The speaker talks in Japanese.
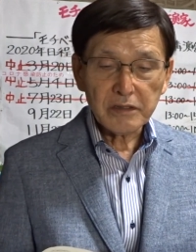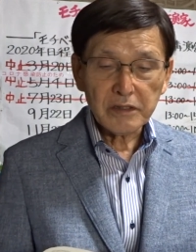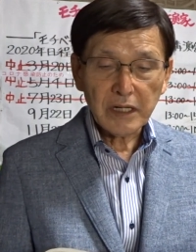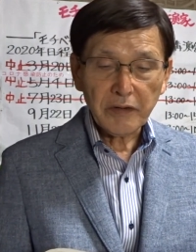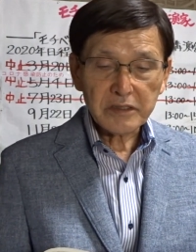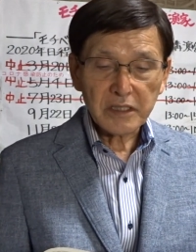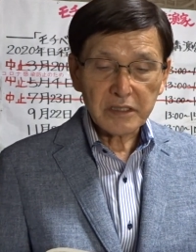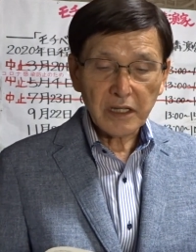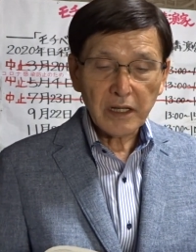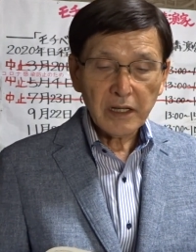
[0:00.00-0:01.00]
に合わせ
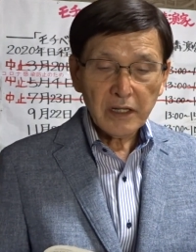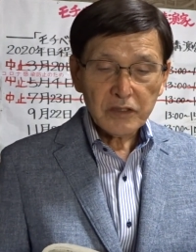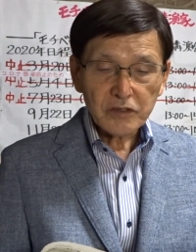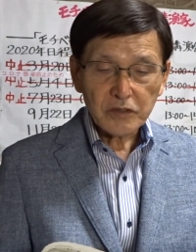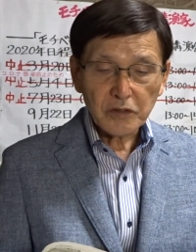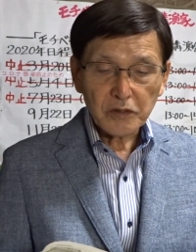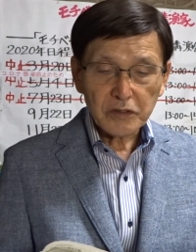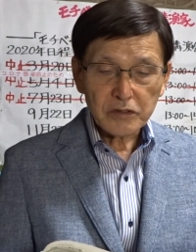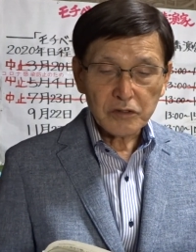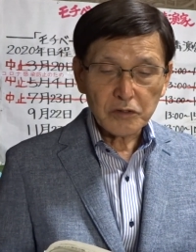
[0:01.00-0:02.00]
て中国
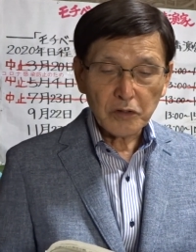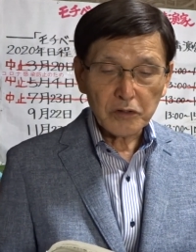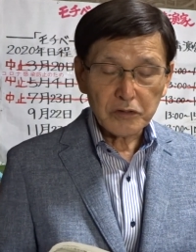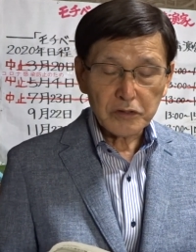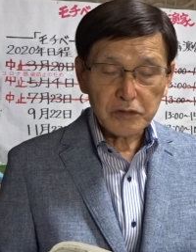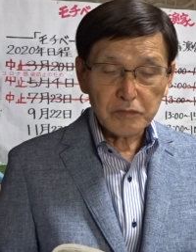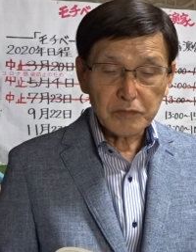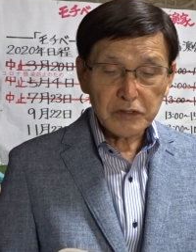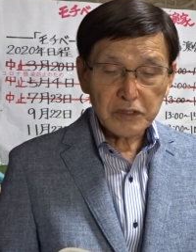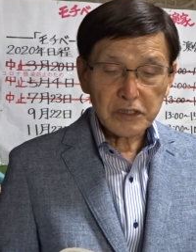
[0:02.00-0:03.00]
新
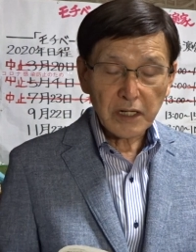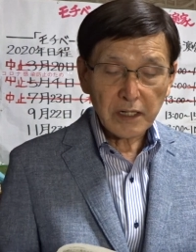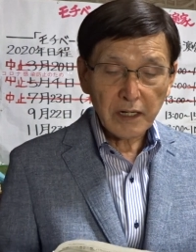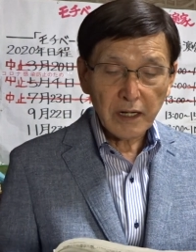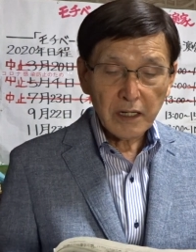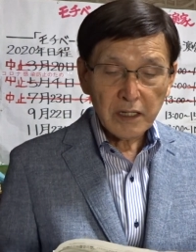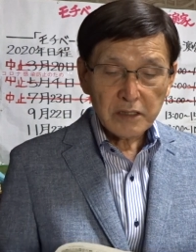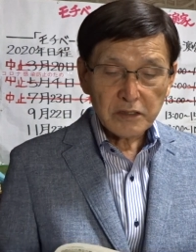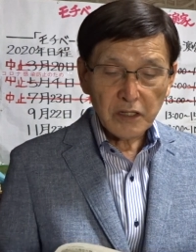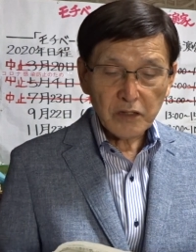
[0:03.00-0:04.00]
聞社が
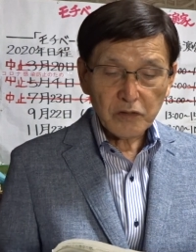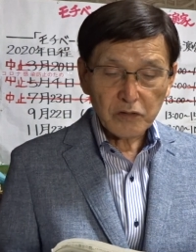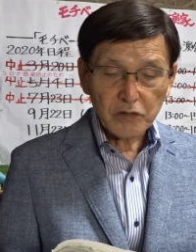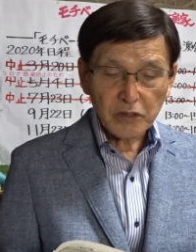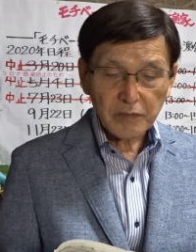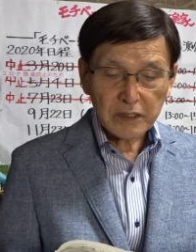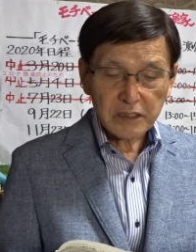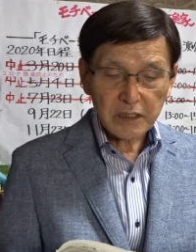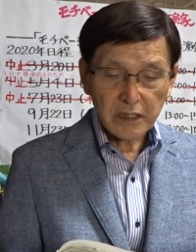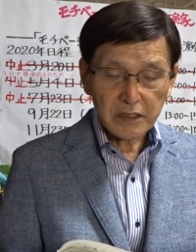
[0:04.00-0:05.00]
全国の被爆
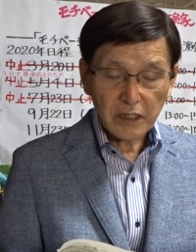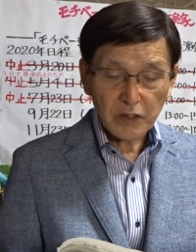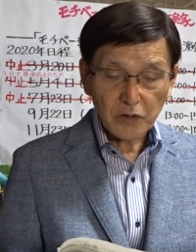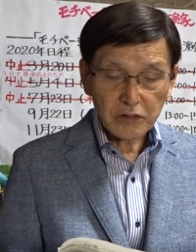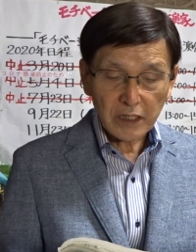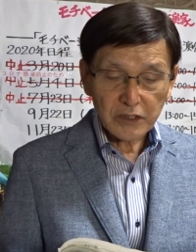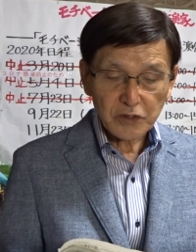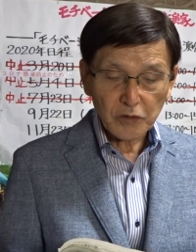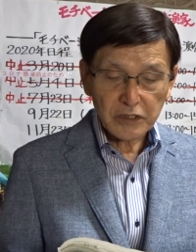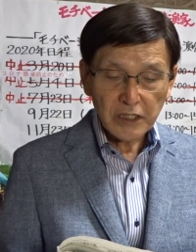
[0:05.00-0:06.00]
者団体を対
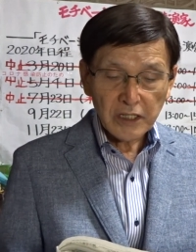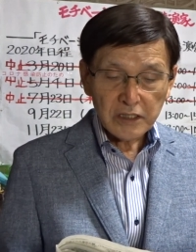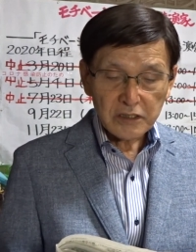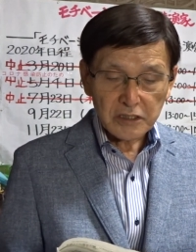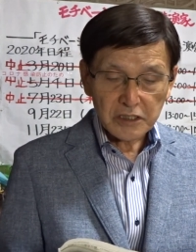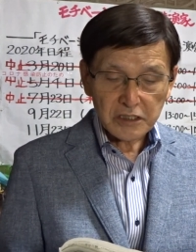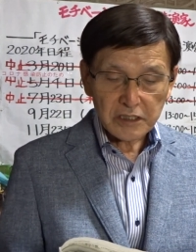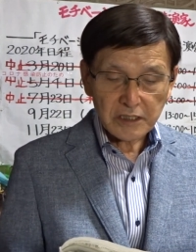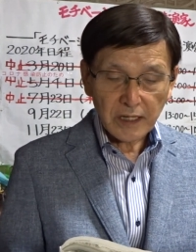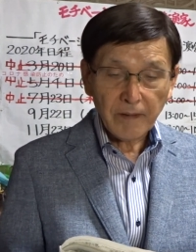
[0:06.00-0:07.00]
象に実
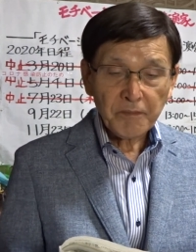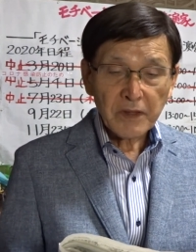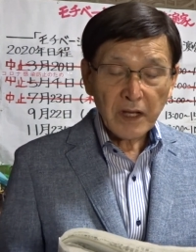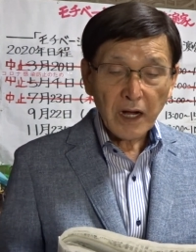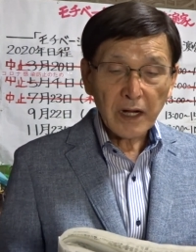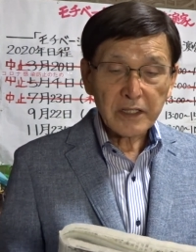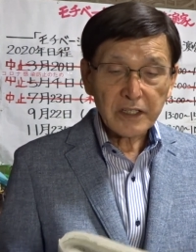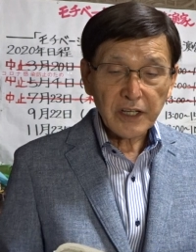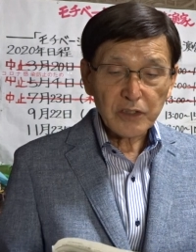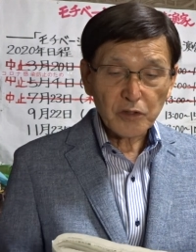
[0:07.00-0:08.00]
施した
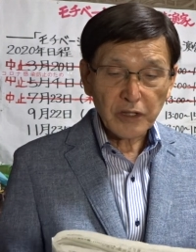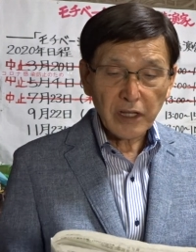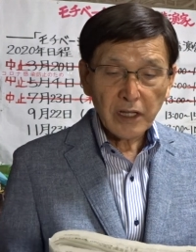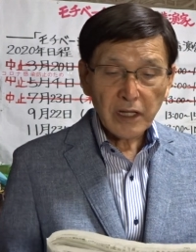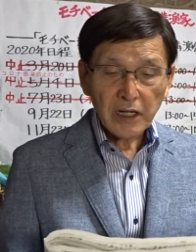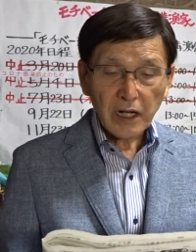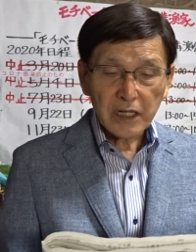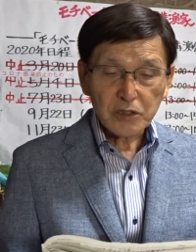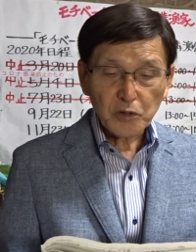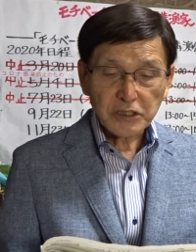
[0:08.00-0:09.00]
アンケートで
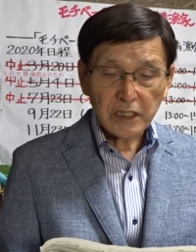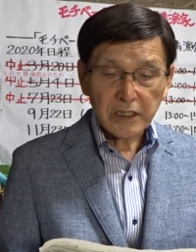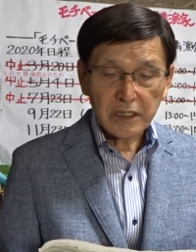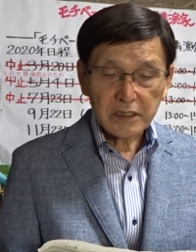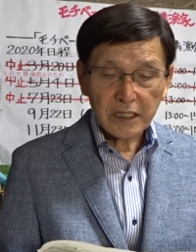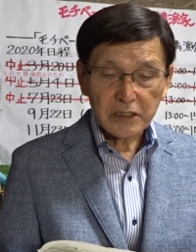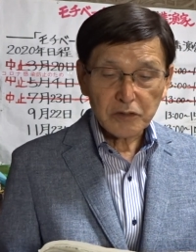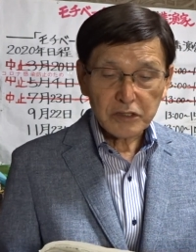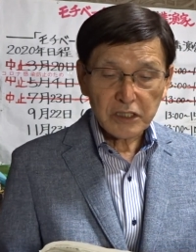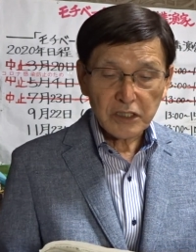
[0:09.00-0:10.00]
回答した団体の
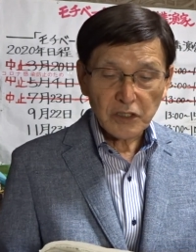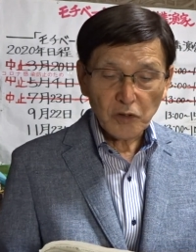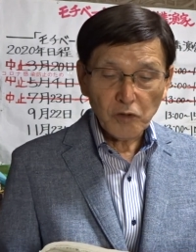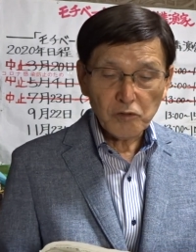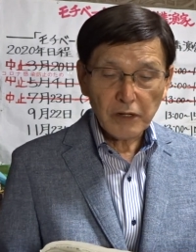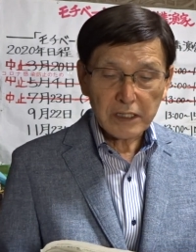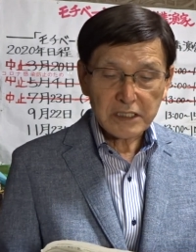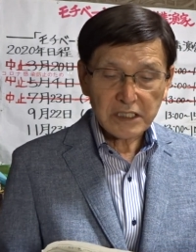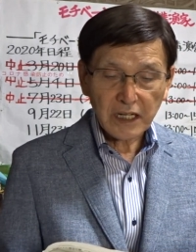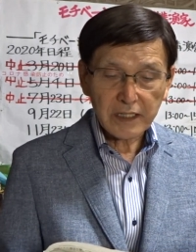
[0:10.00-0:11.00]
うち4割
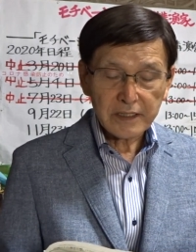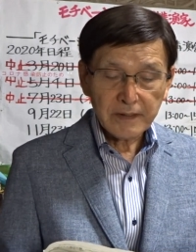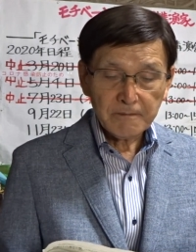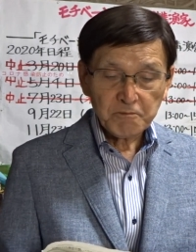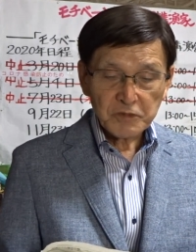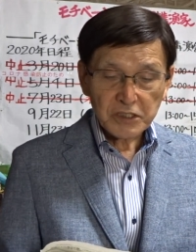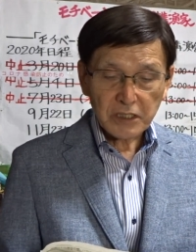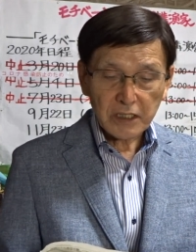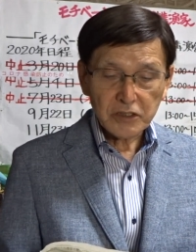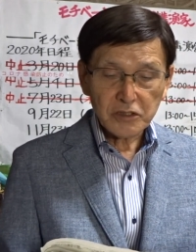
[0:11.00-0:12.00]
近い
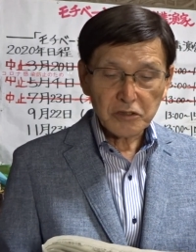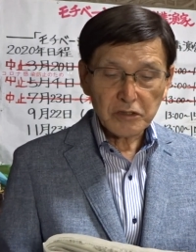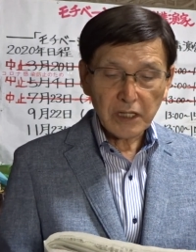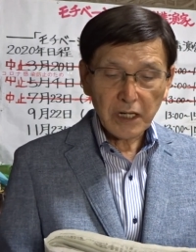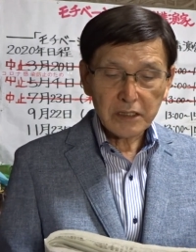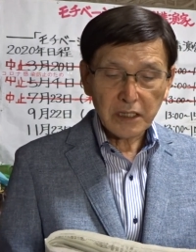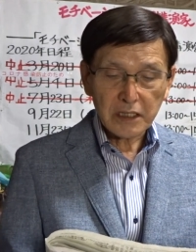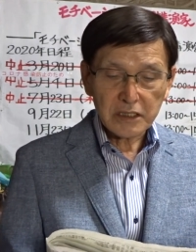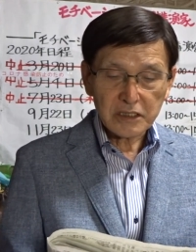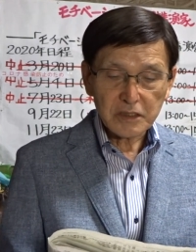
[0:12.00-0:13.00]

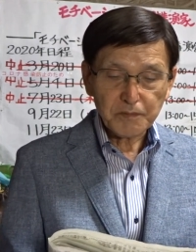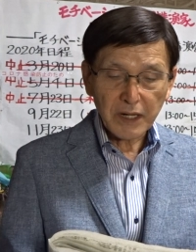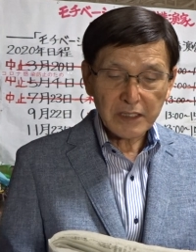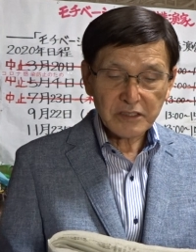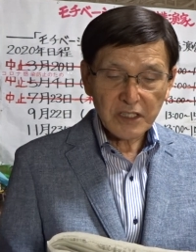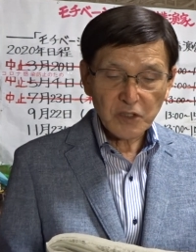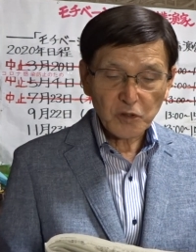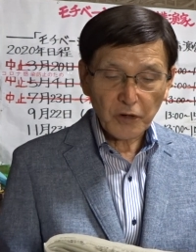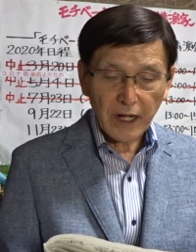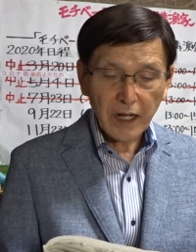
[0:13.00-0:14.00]

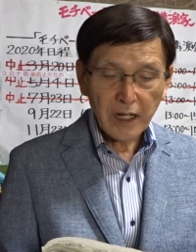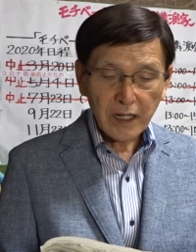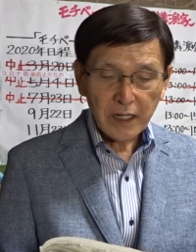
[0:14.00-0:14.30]
37.1%が「